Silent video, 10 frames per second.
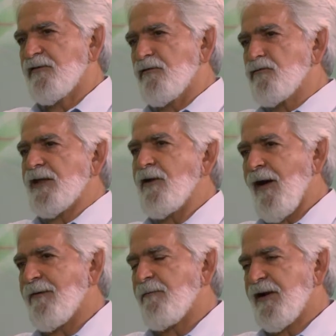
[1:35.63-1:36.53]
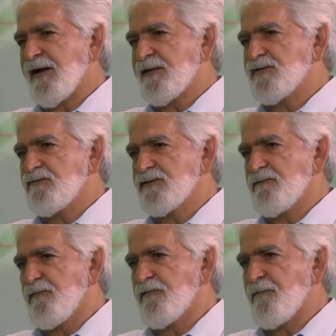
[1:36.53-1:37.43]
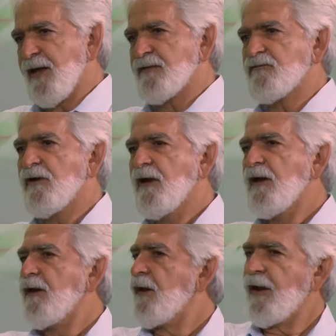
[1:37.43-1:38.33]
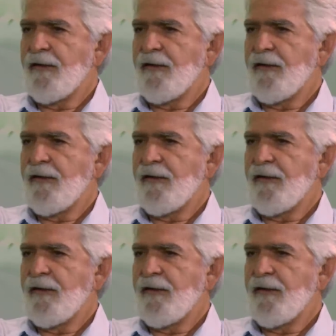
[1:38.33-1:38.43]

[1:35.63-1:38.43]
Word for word: se eu não tenho água para garantir o desenvolvimento, desenvolvimento.